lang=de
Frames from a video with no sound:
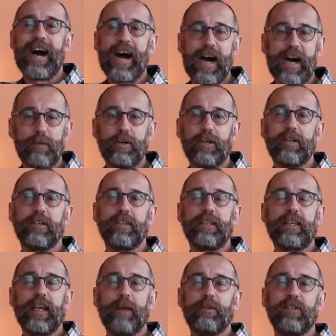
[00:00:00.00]
Aber
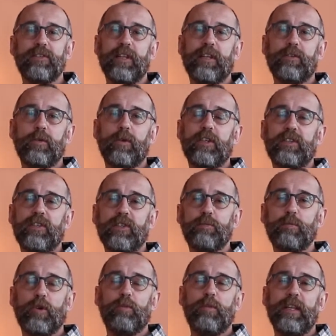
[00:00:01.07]
ich habe jetzt natürlich das
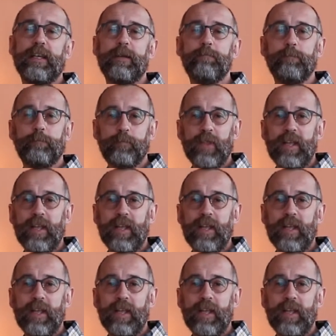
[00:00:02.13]
Problem,